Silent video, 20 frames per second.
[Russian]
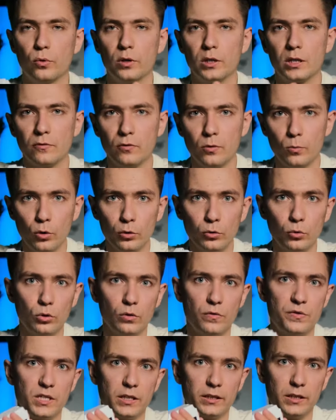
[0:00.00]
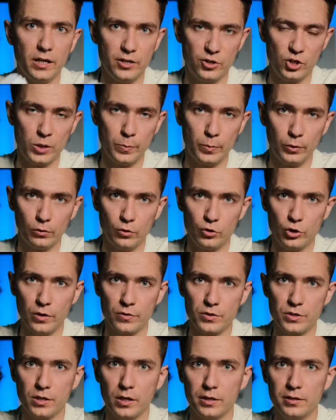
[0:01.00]
У этого модуля все датчики
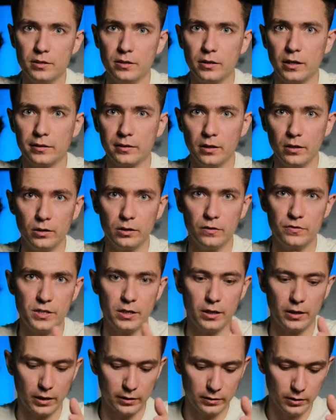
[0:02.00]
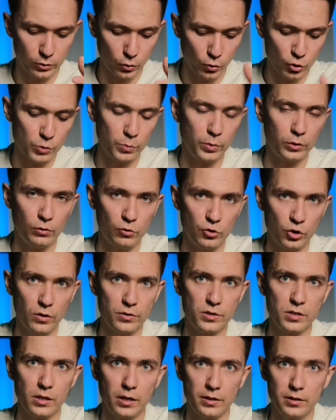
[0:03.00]
подключаются на один канал, и все краны тоже
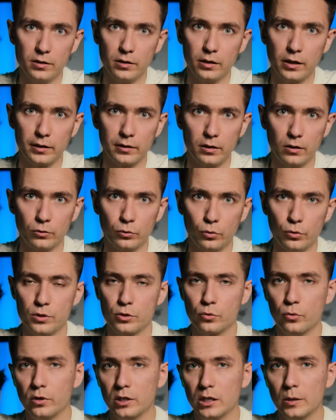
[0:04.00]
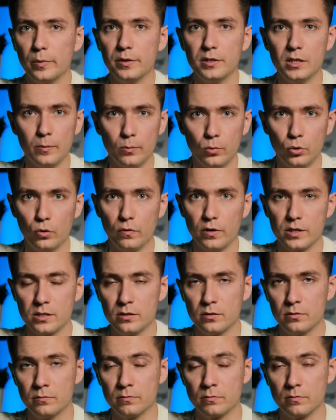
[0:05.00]
подключаются на один канал. То есть сколько бы ни было у вас
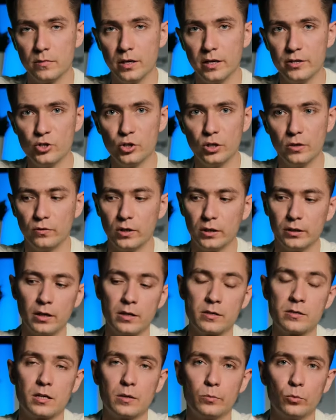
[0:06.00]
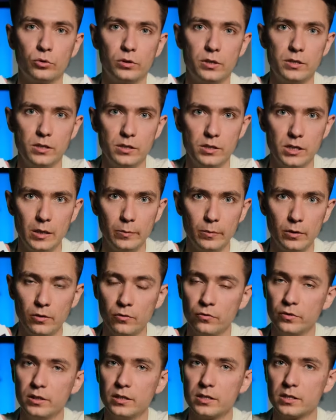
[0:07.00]
датчиков, когда сработает система,
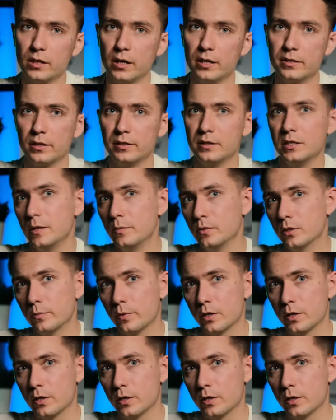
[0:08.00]
вы не знаете, где именно